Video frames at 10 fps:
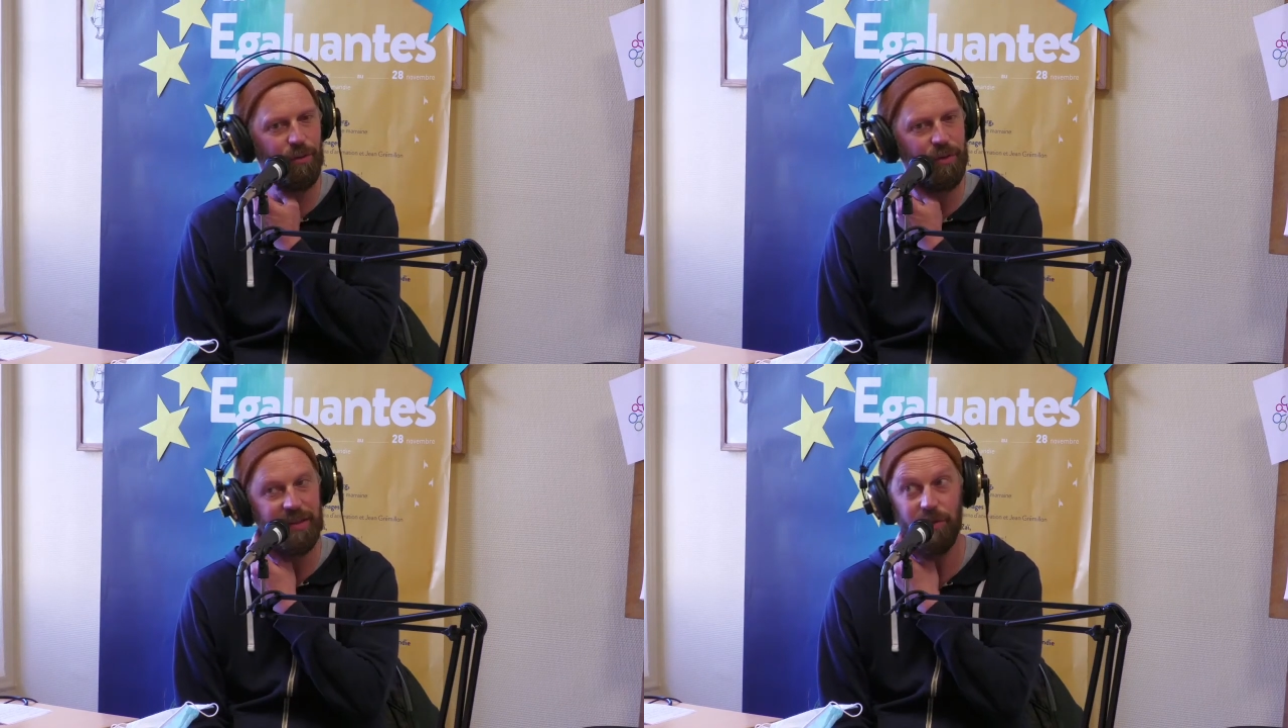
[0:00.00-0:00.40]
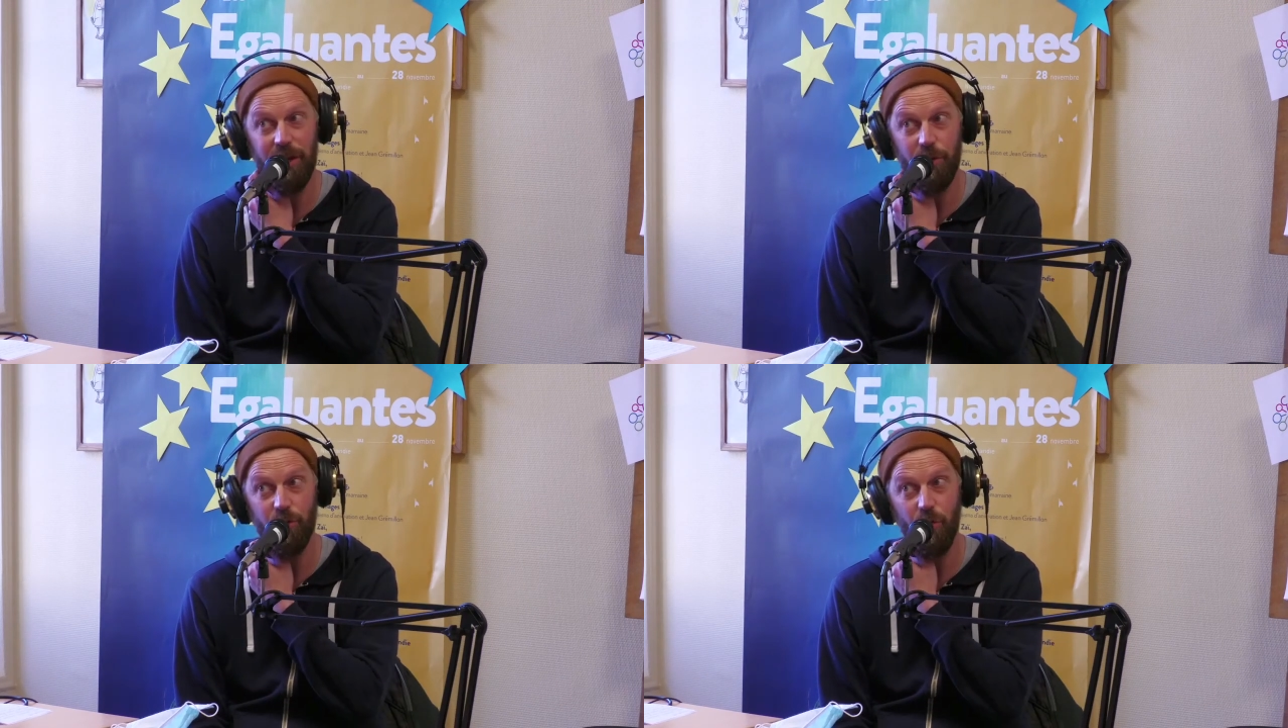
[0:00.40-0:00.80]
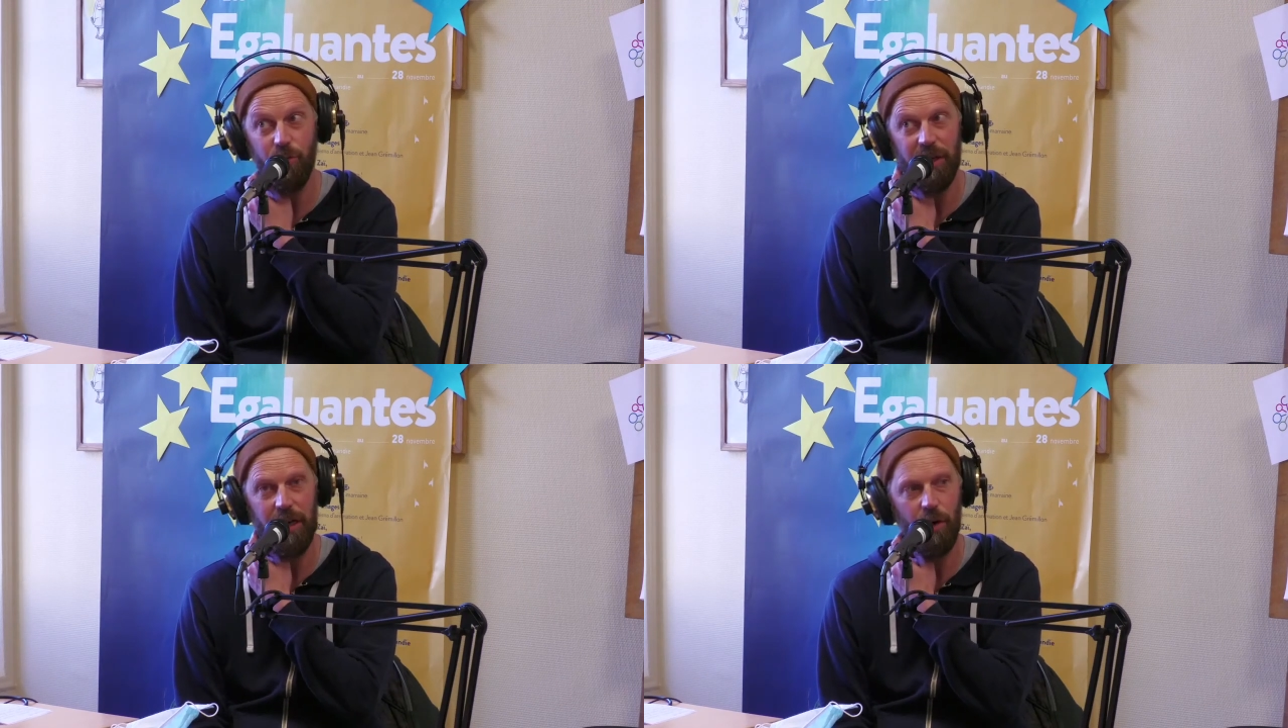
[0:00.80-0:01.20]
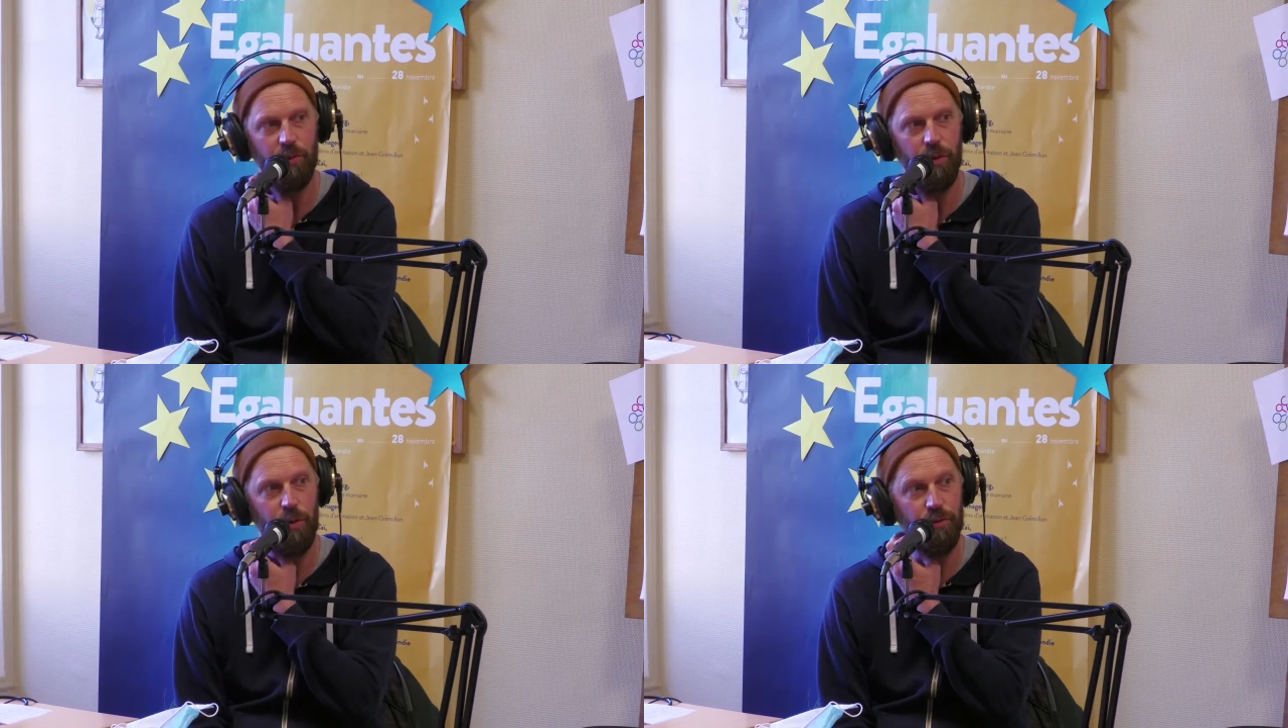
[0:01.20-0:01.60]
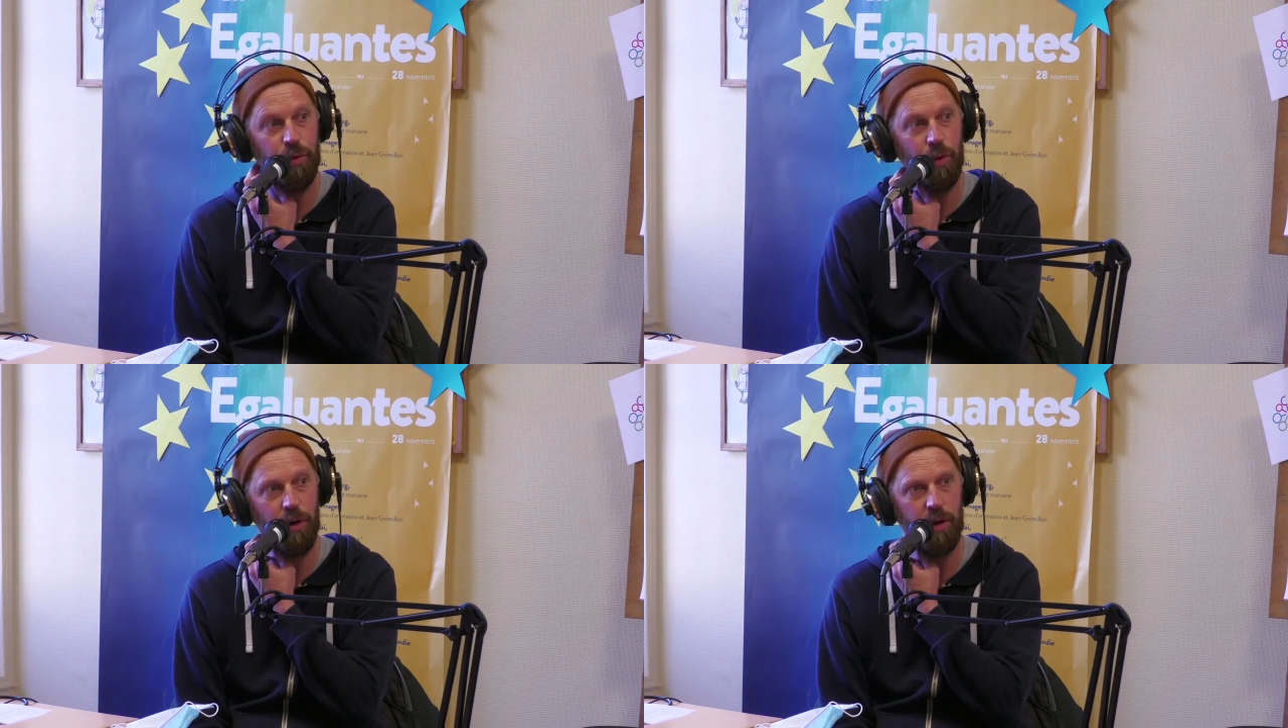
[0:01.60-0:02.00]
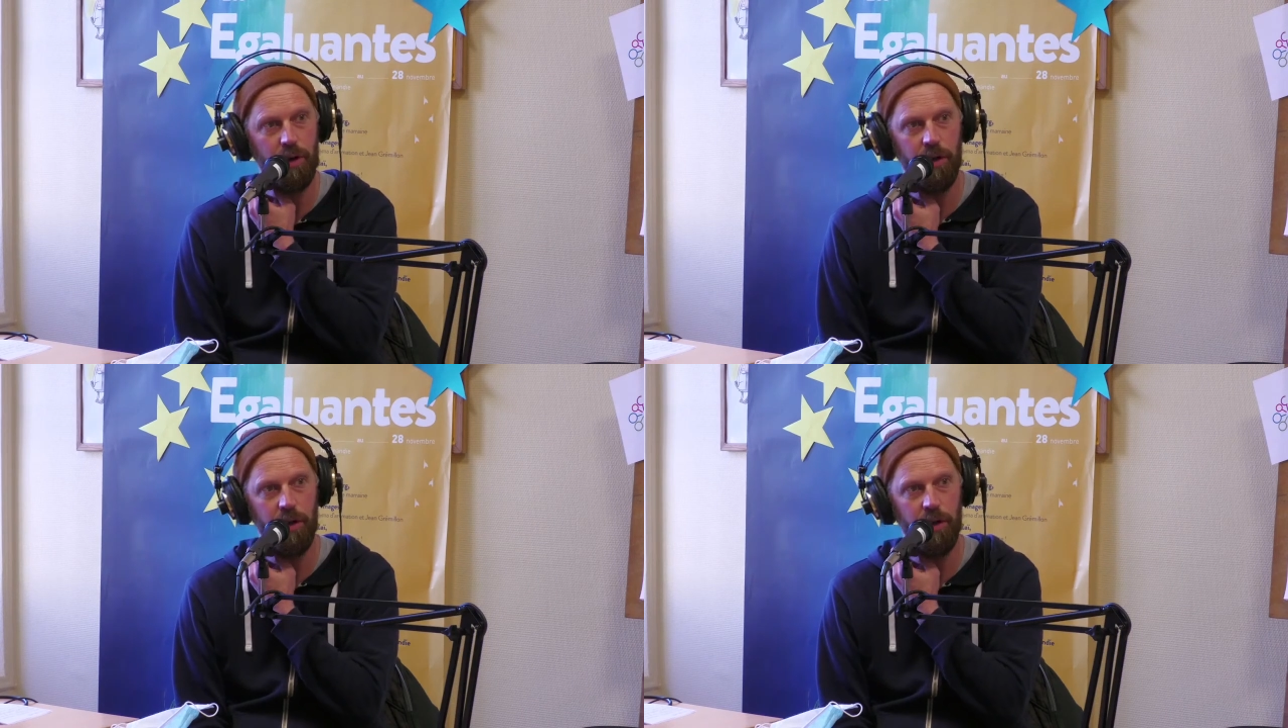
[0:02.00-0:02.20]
festival de Trouville à Offcourt.